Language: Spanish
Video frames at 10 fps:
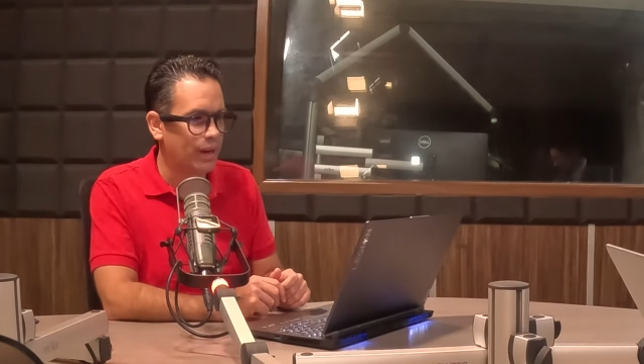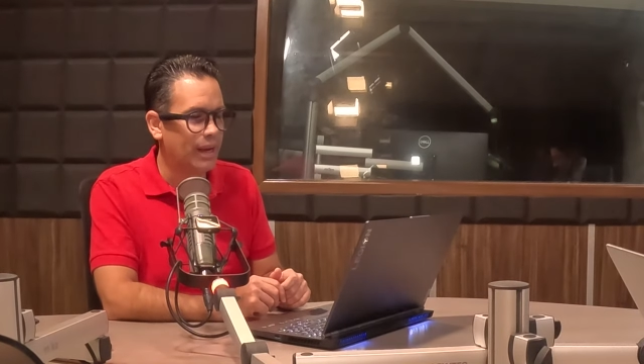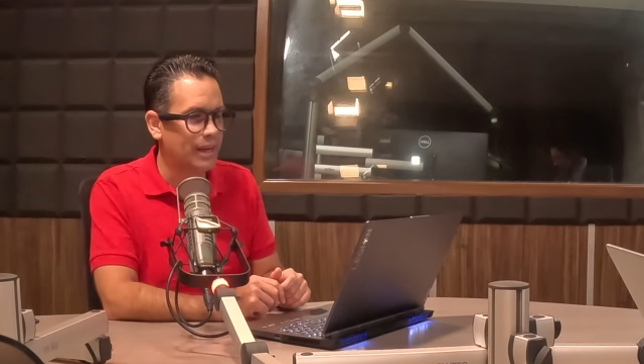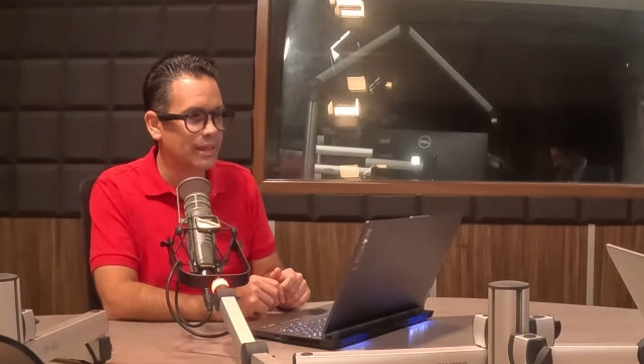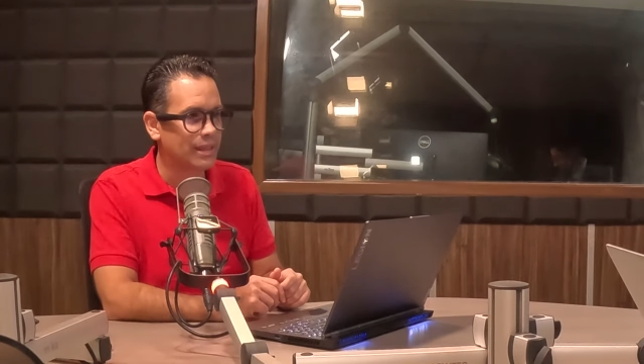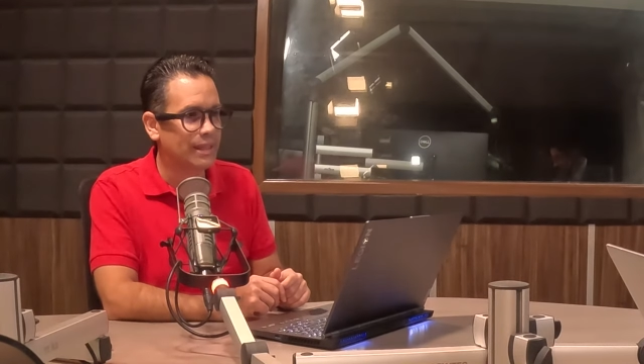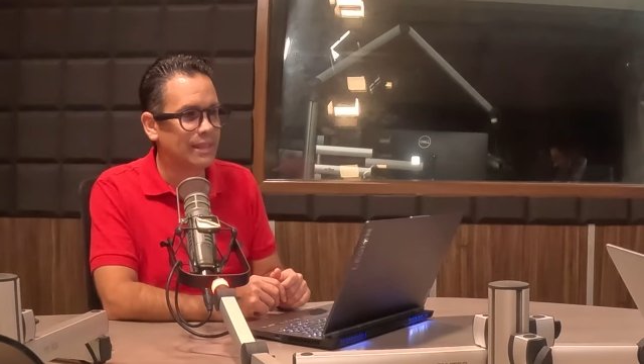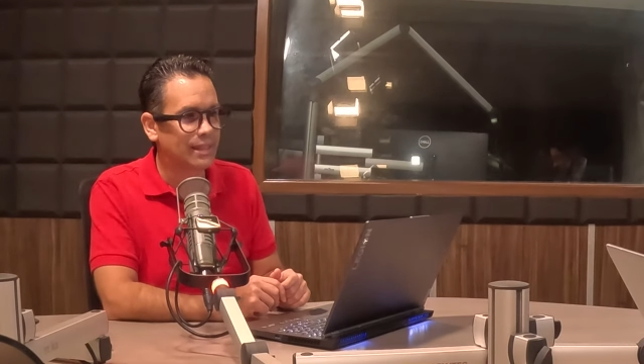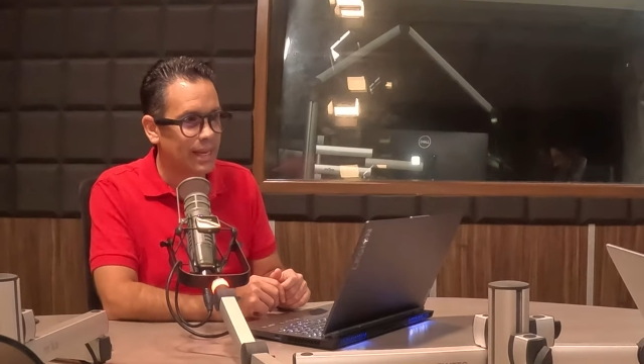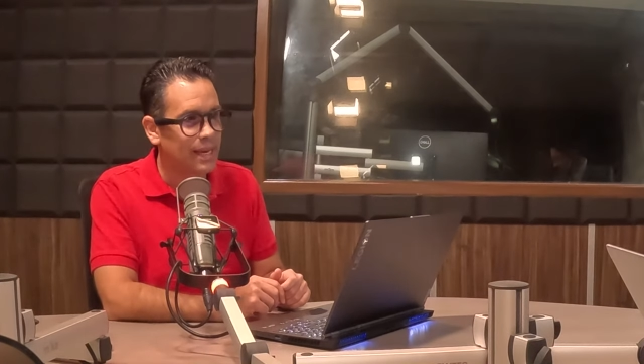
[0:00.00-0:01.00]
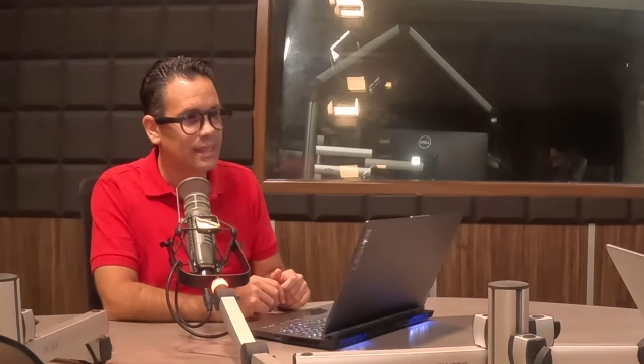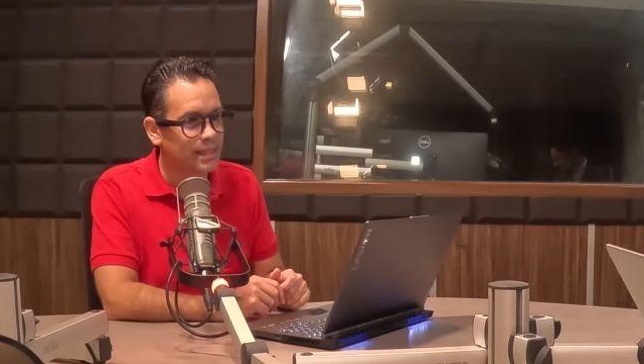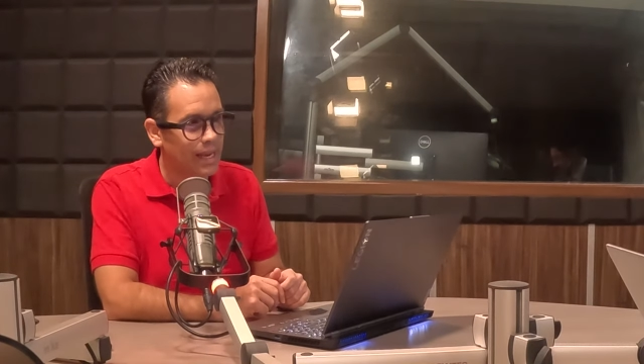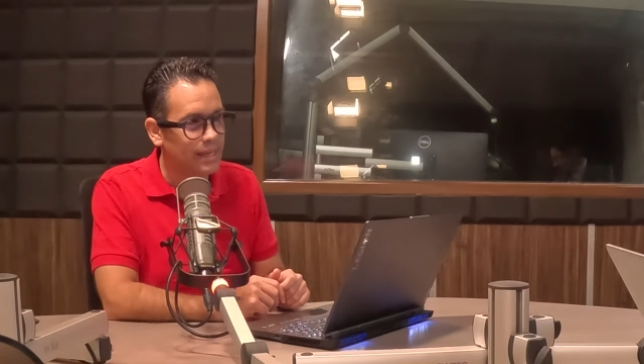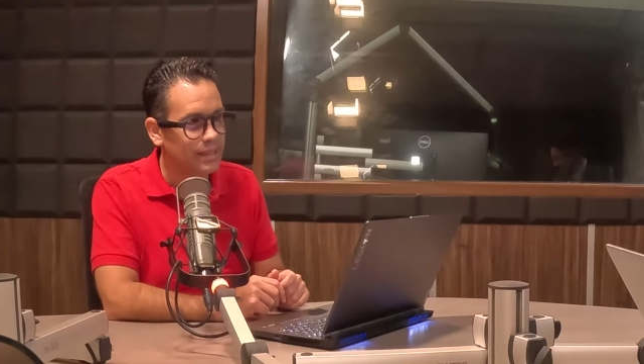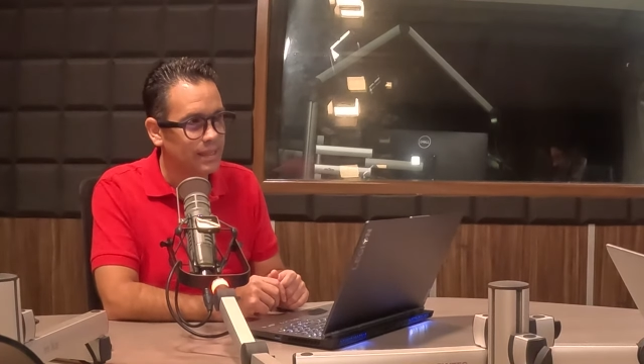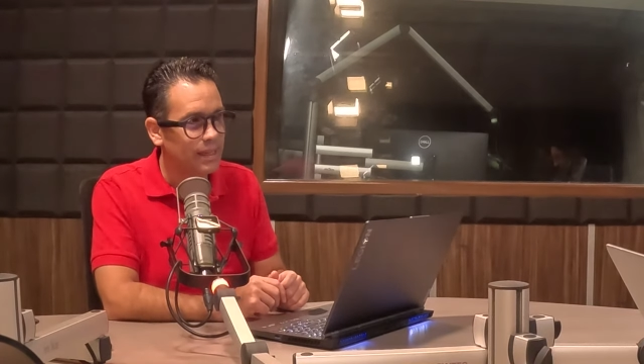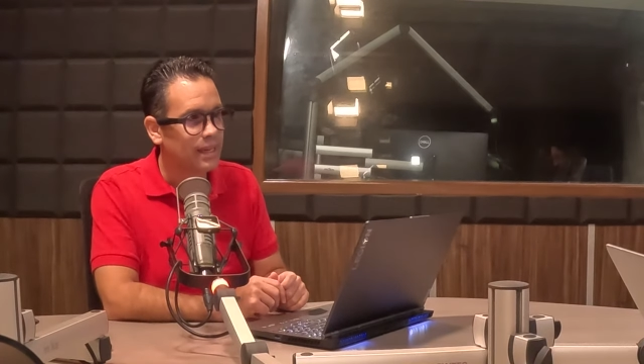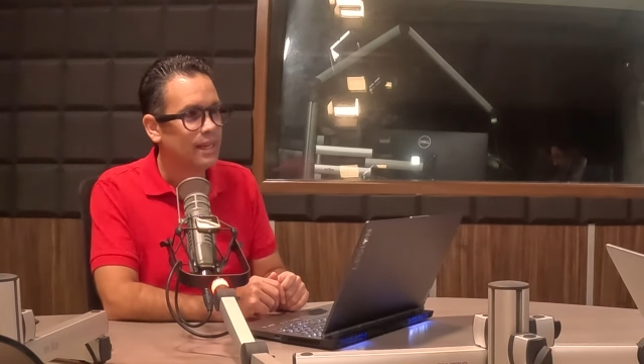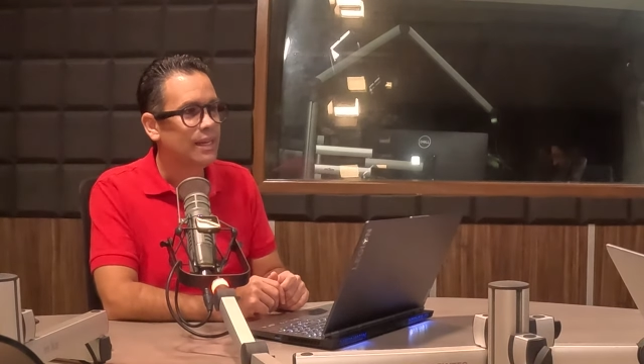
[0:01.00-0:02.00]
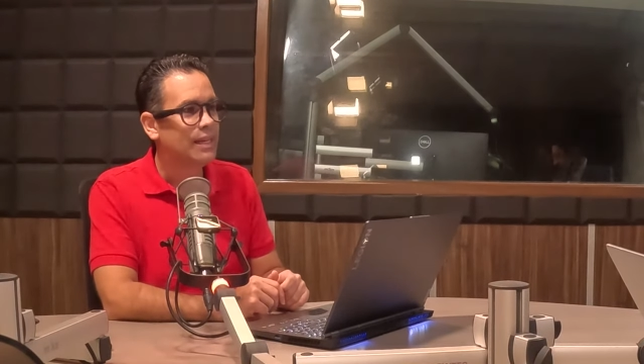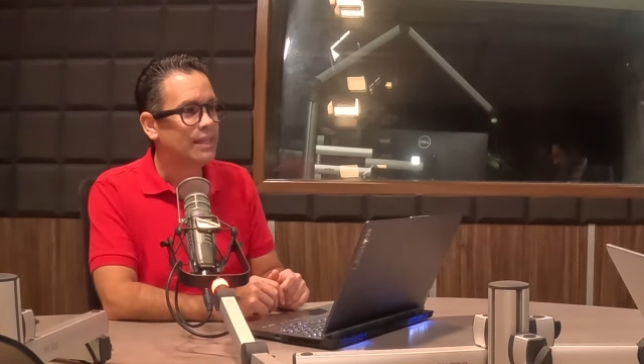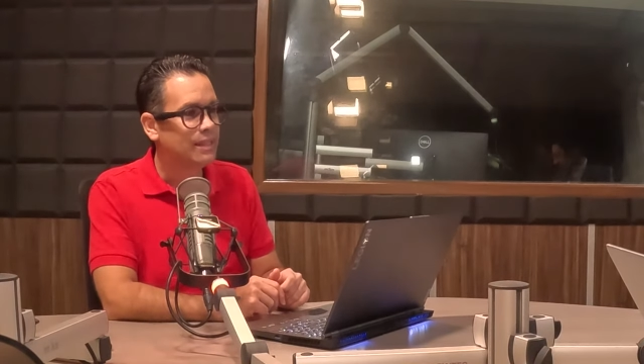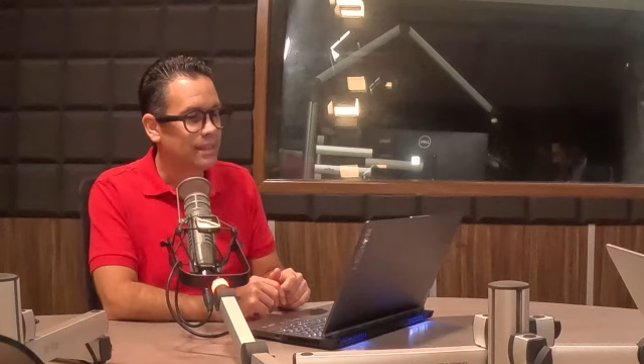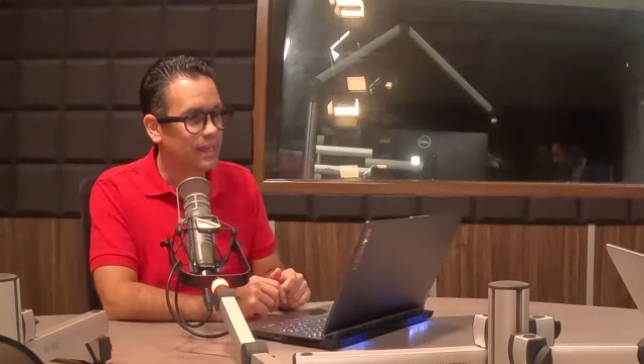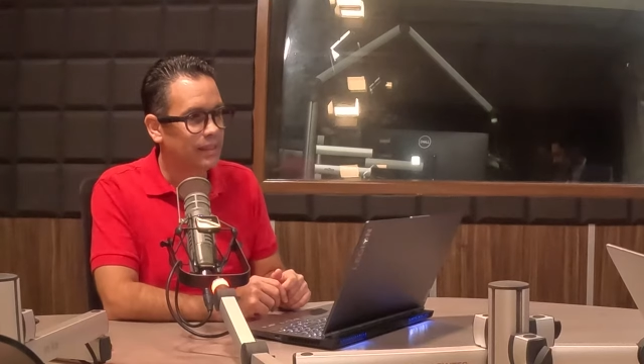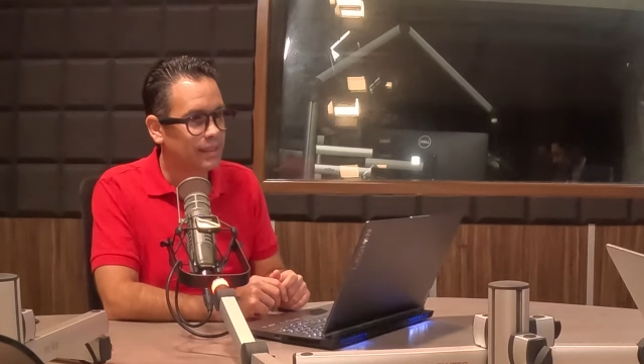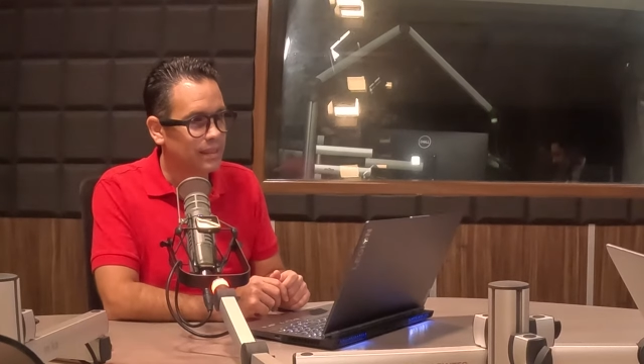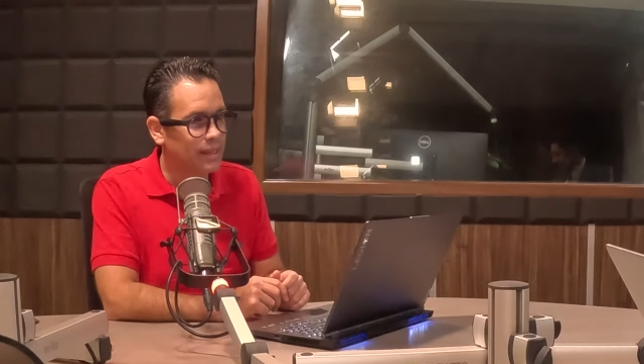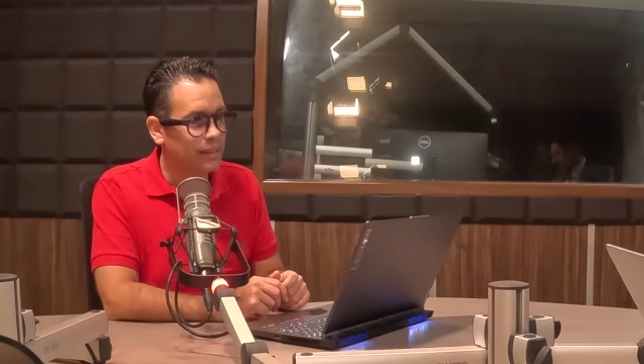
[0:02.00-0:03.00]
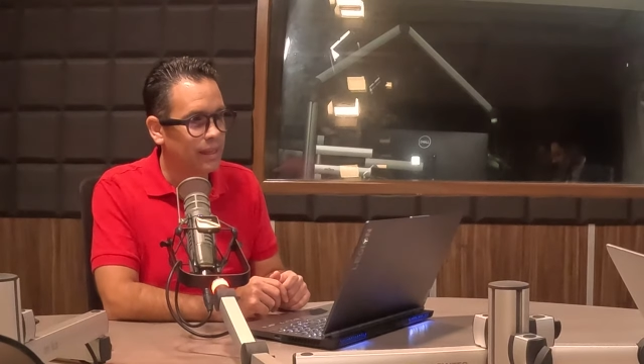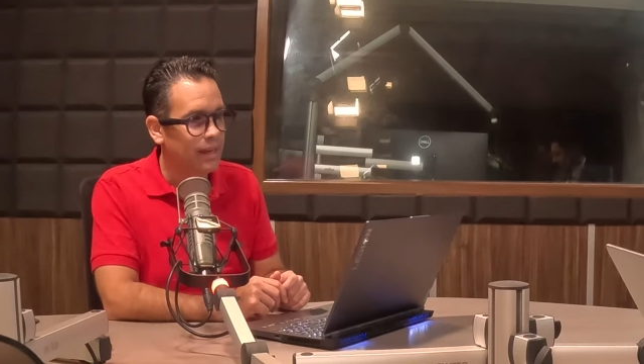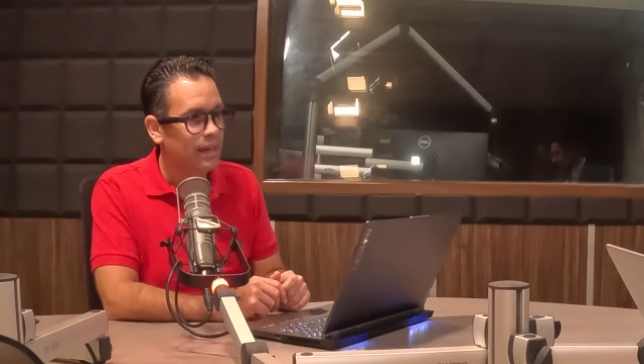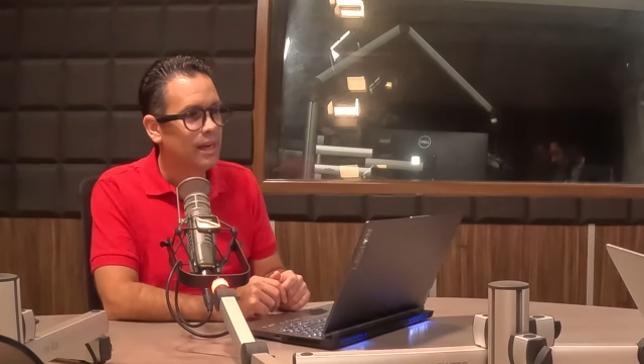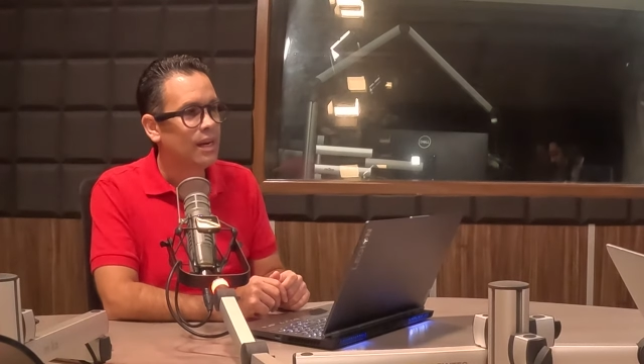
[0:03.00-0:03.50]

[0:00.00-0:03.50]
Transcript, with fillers: Es 6677